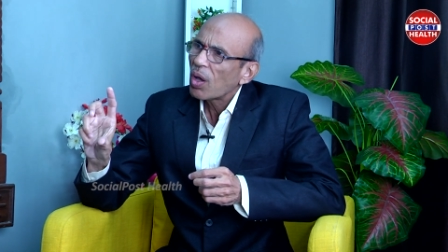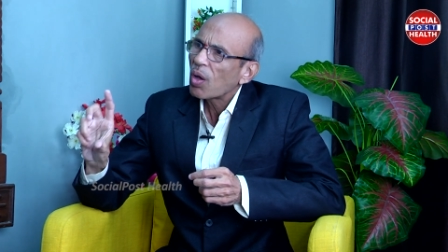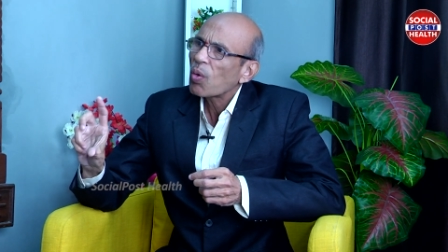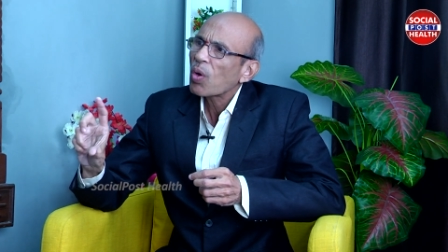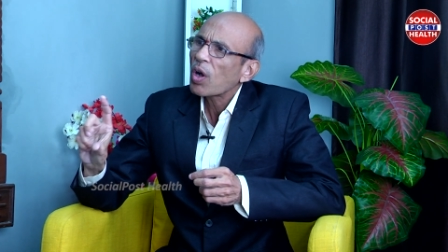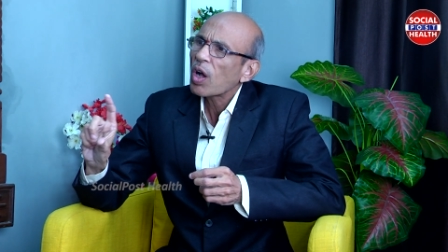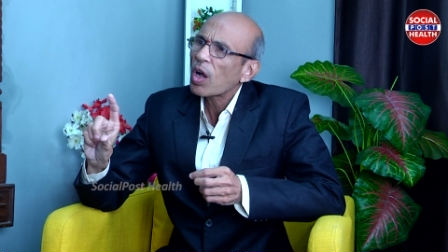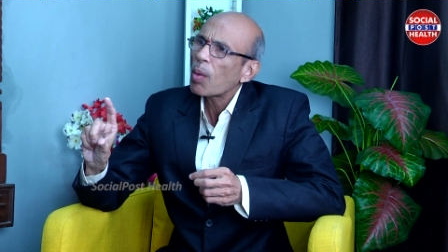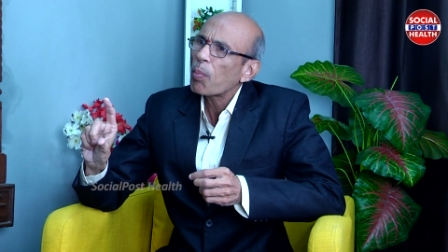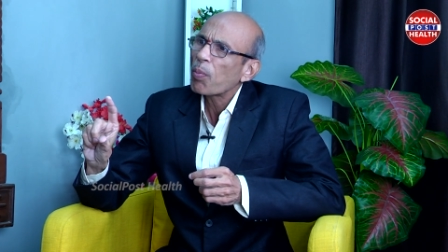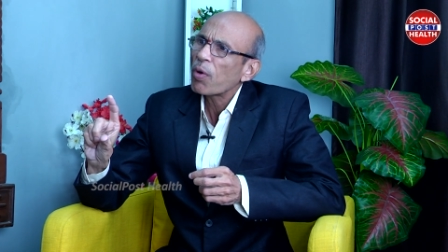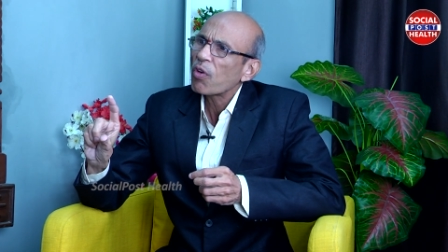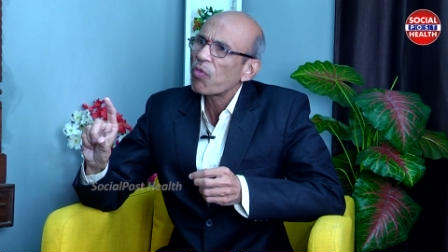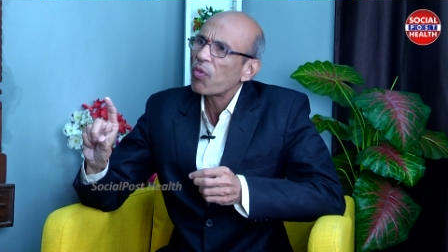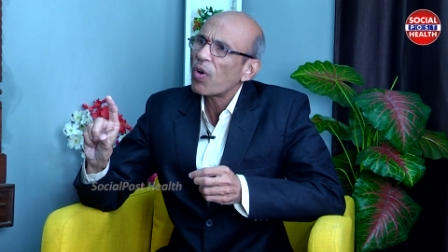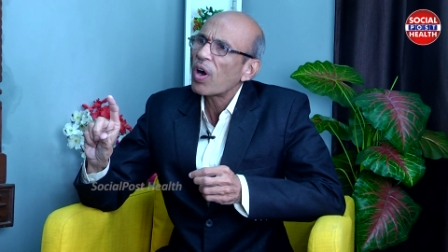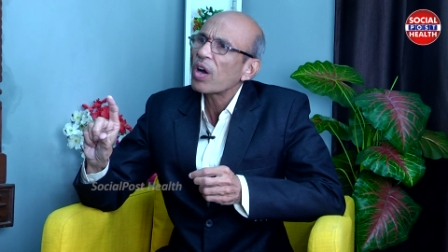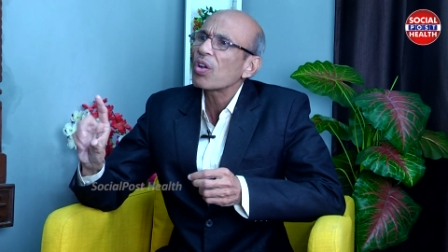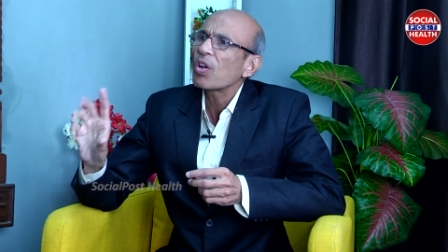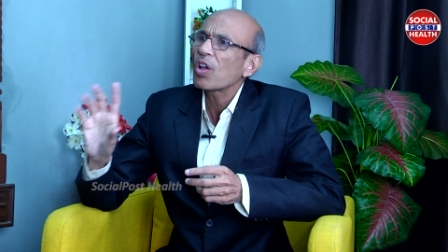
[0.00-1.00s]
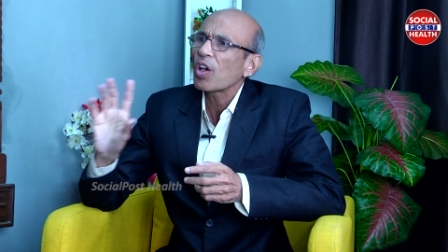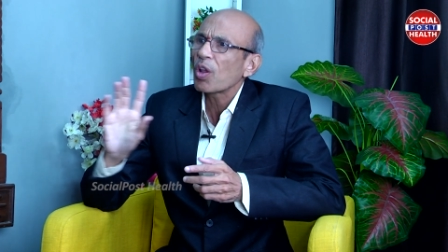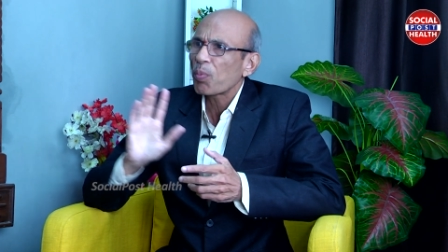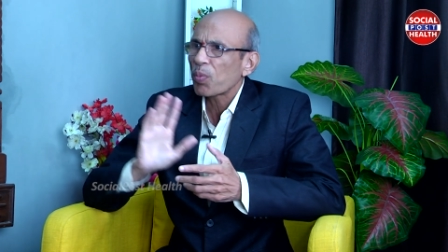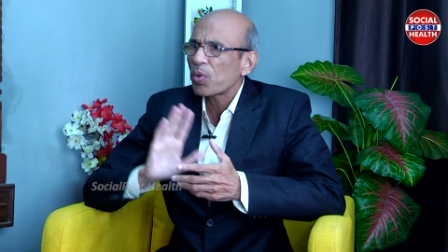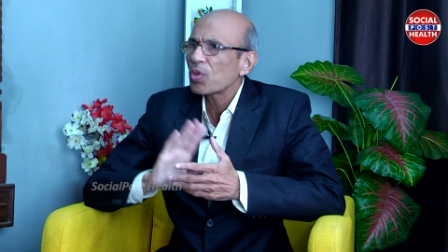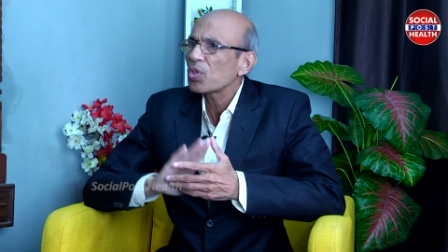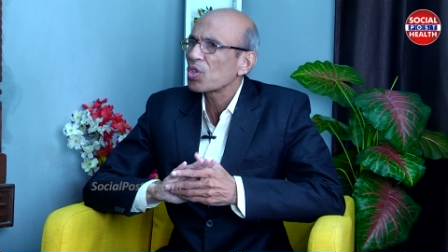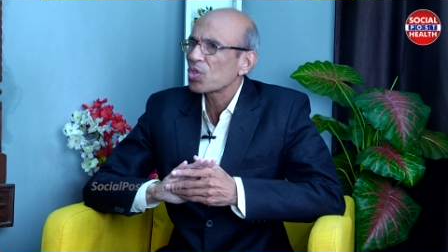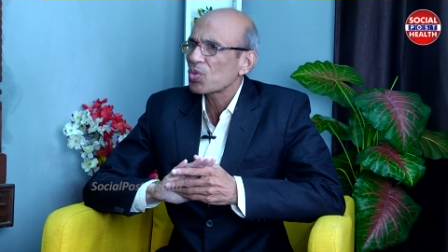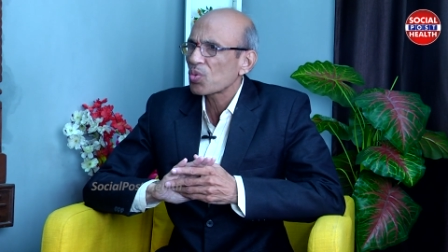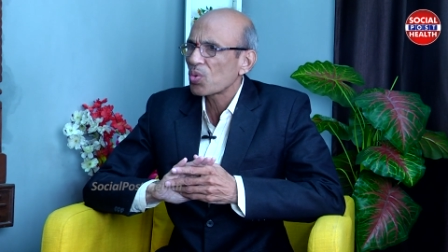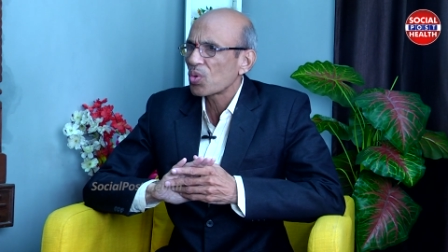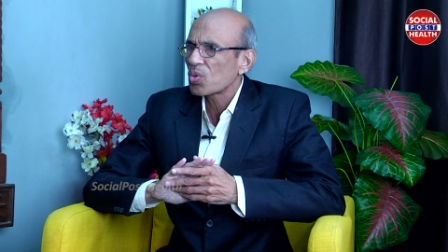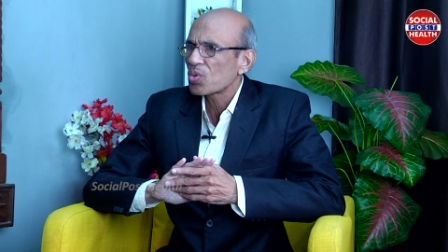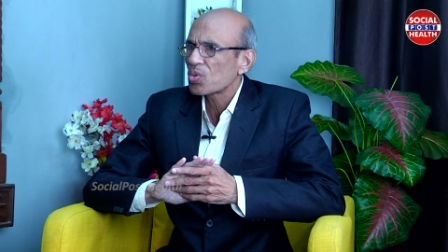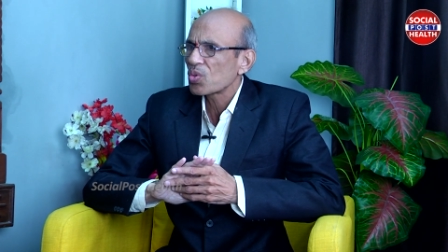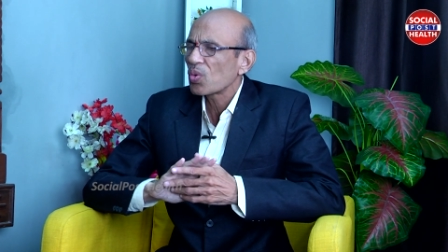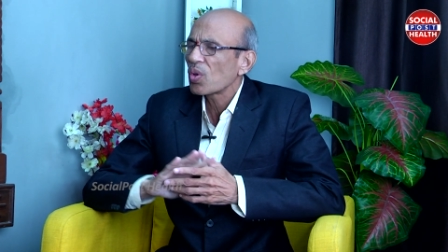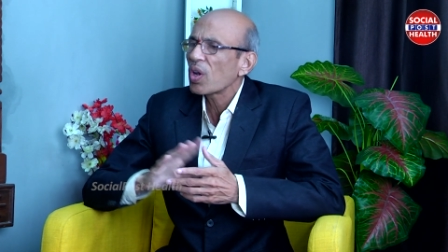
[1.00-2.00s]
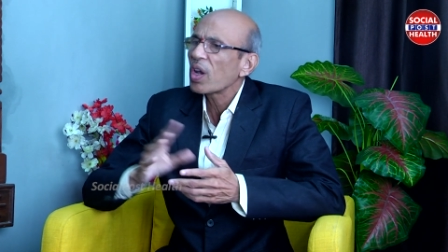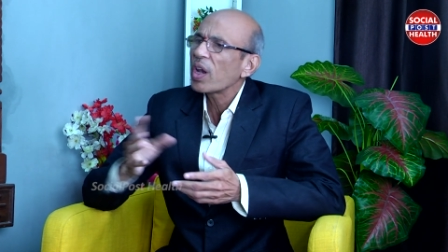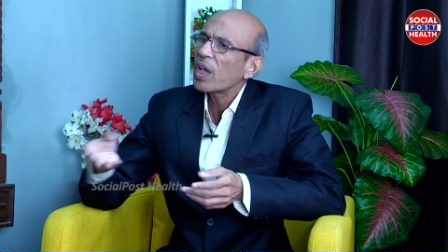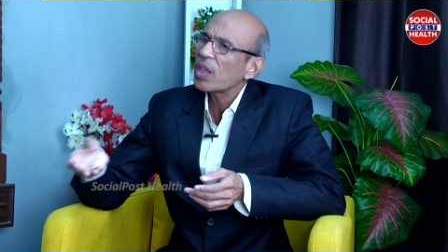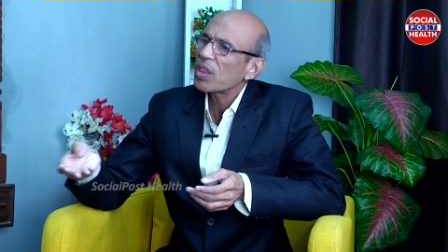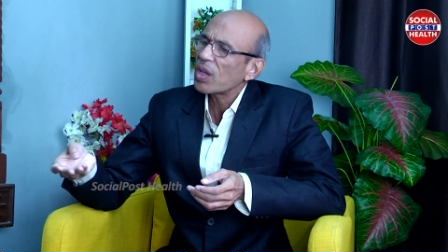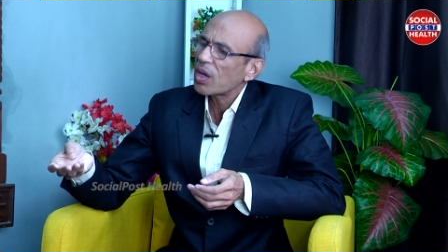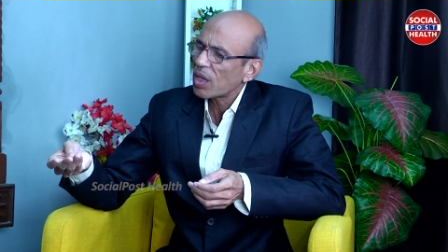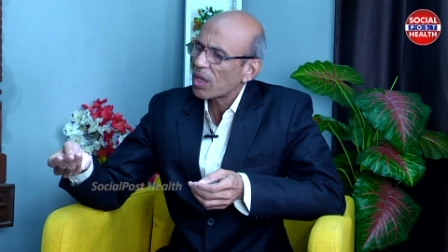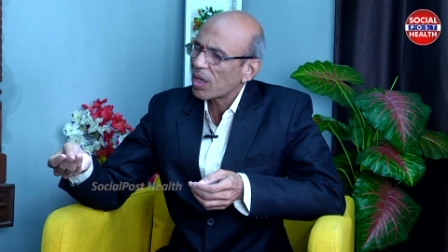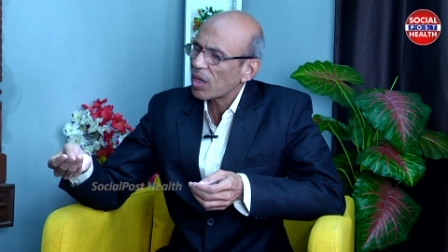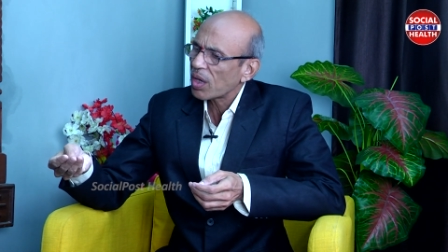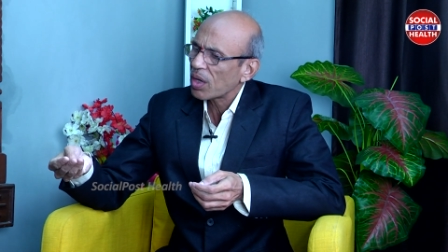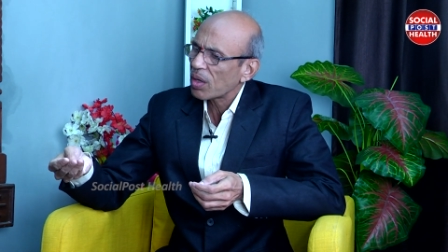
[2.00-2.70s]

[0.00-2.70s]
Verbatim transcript: ఒక కప్ ఆఫ్ వాటర్లో కలుపుకొని తీసుకోవచ్చు లేదంటే